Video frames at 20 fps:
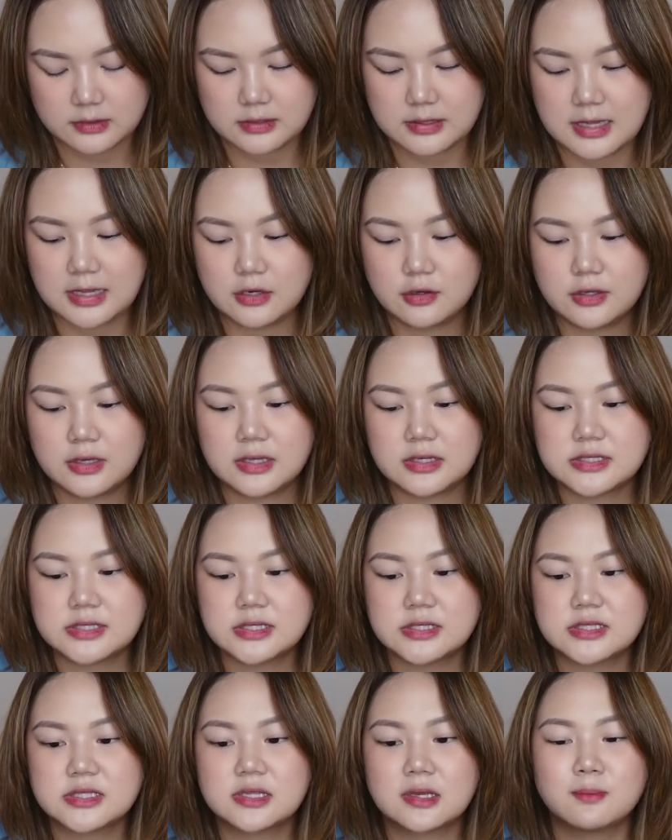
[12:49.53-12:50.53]
Lalo na
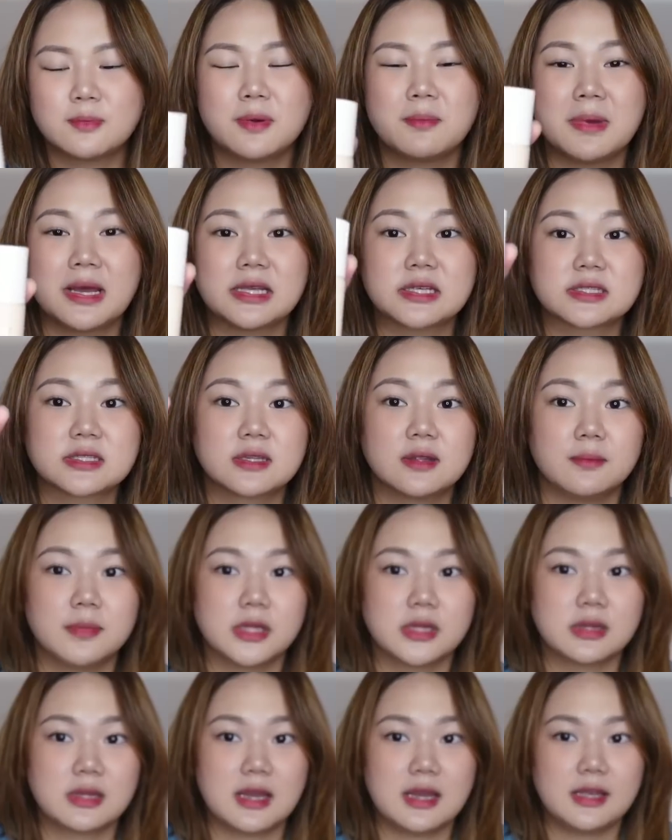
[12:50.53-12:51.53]
since nagmamask
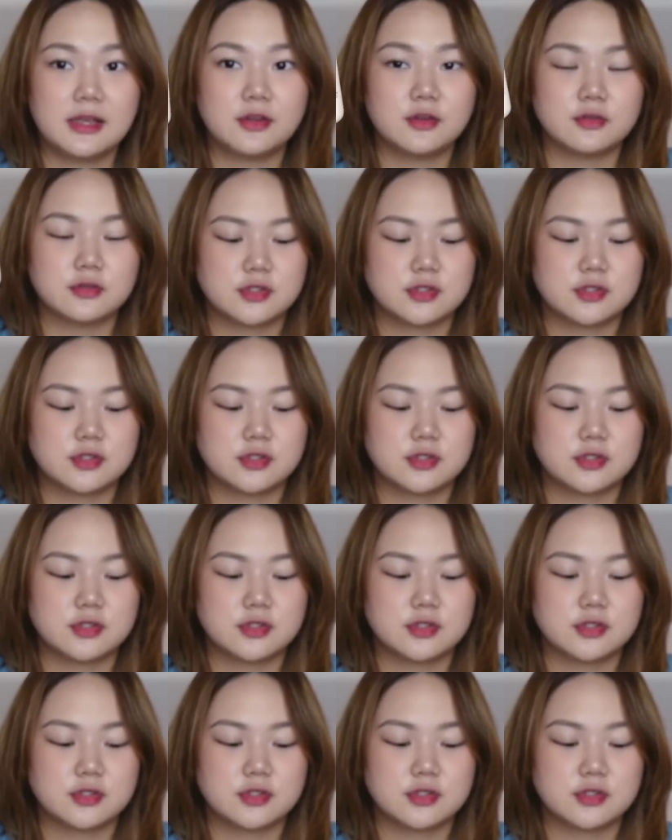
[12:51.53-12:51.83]
naman tayo.